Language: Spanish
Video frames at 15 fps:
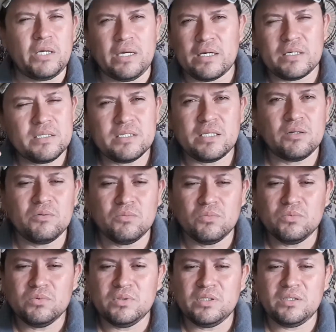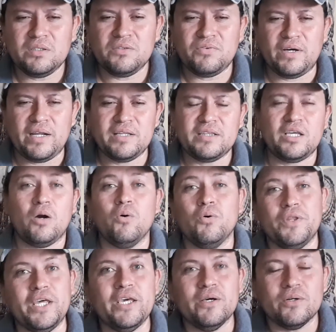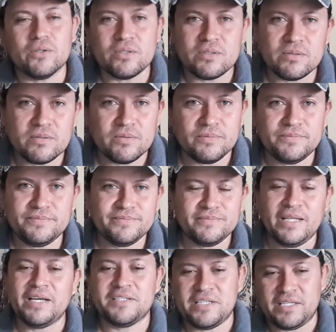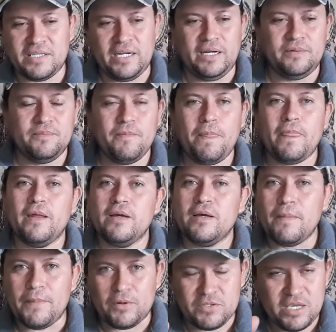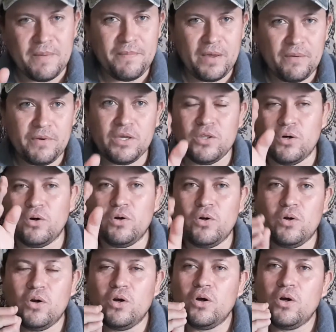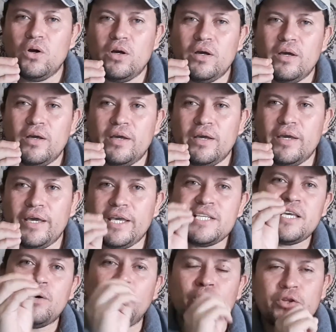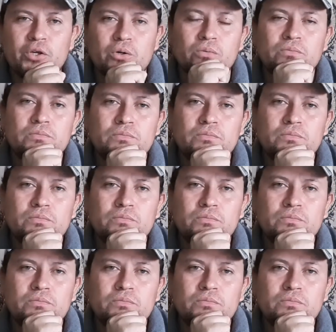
existen un, diferentes judíos, etc. Pero siempre ha habido ese odio.